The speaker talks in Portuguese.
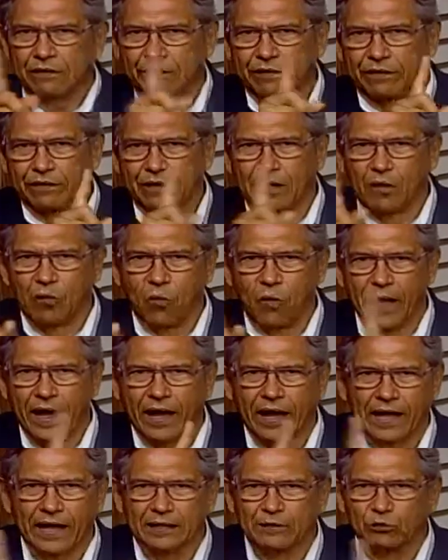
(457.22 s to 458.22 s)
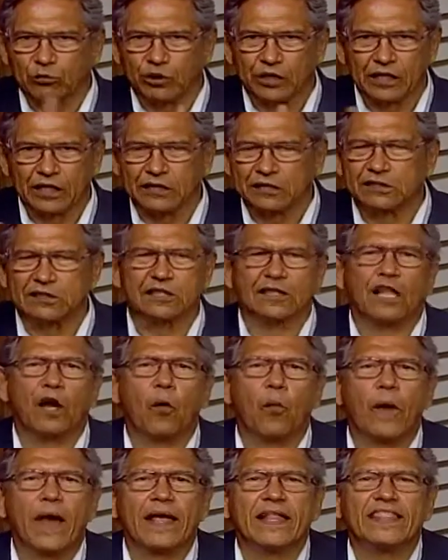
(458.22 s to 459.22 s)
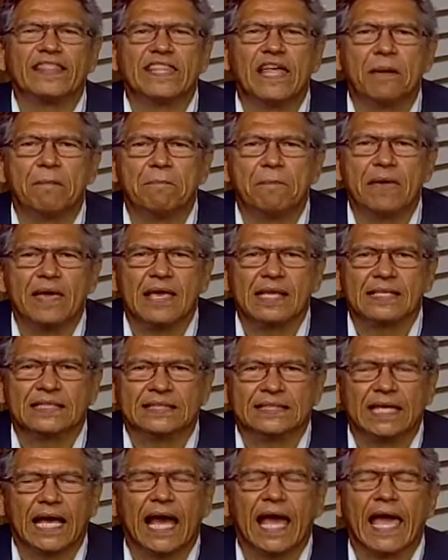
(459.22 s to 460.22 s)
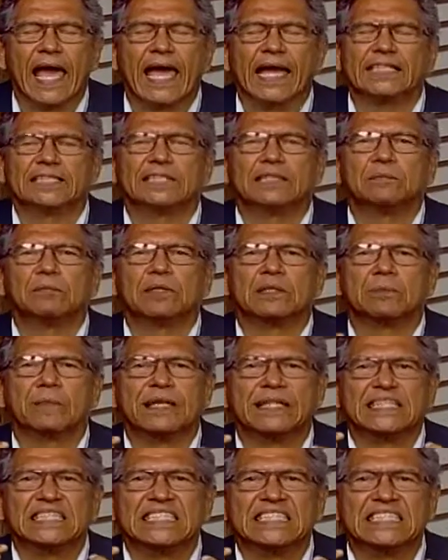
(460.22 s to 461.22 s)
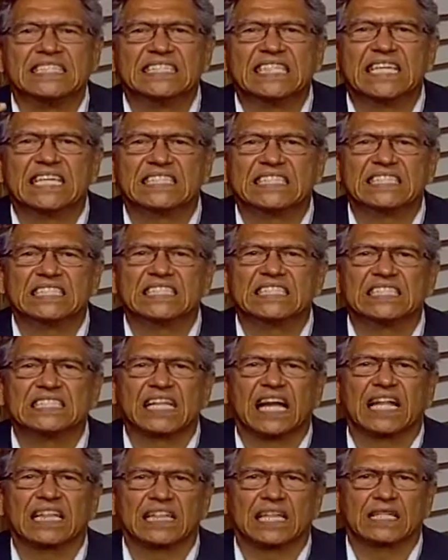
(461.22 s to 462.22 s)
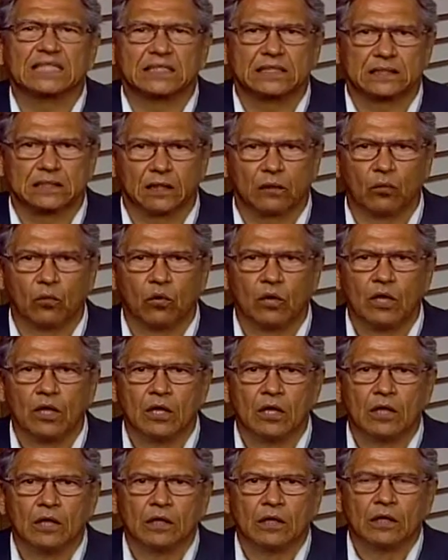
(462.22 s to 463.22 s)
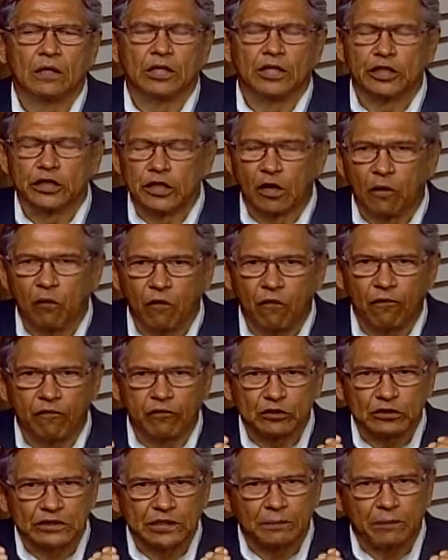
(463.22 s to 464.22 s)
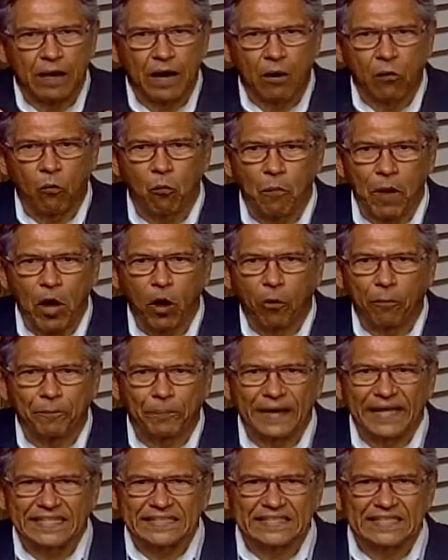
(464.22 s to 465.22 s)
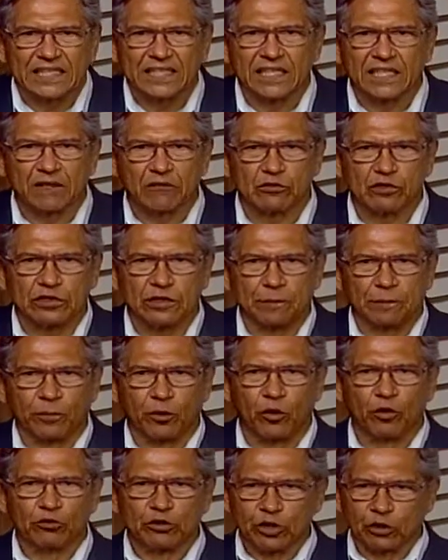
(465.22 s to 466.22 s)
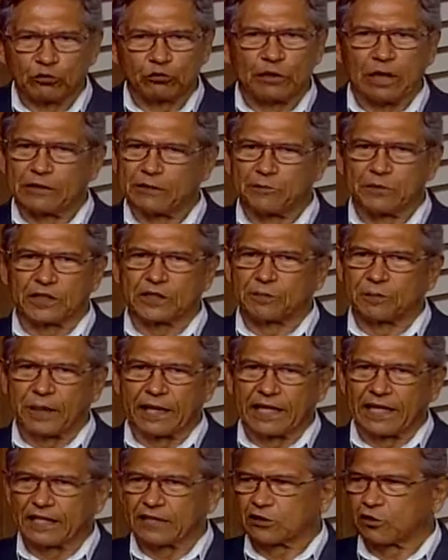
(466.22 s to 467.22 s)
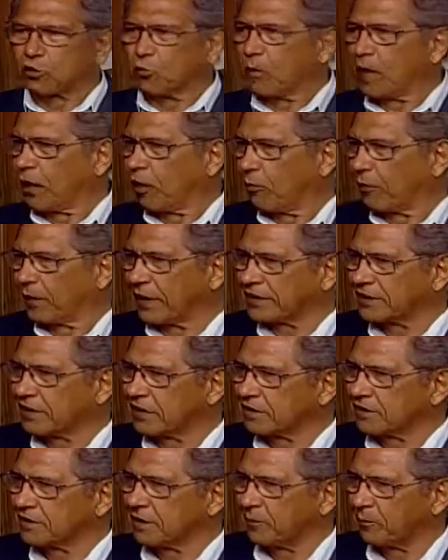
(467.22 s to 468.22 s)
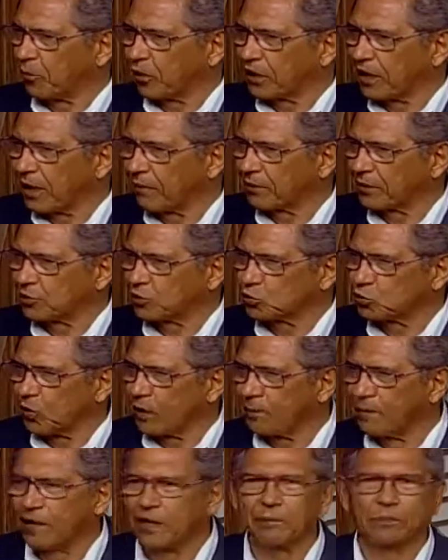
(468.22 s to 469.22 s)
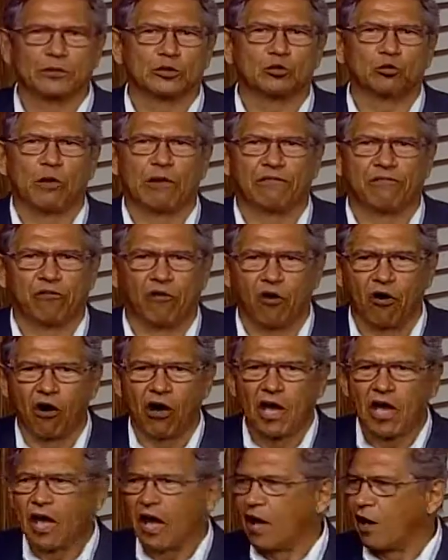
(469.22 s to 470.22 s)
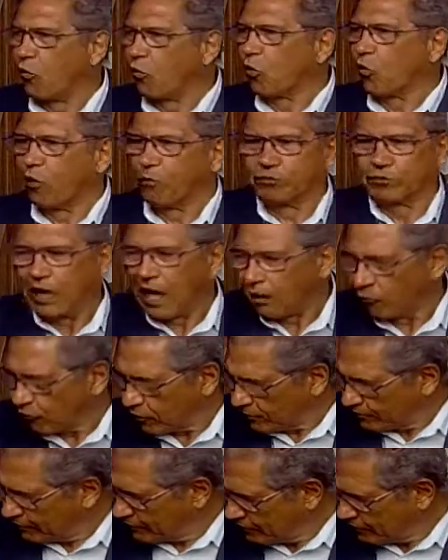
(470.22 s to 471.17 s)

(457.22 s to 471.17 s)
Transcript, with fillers: não é caduquice, não é demência, é simplesmente desidratação. Então, você, o maior presente que você pode, eu digo nas minhas palestras, o maior presente que você pode dar para sua mãe, para sua avó, é um copo d'água.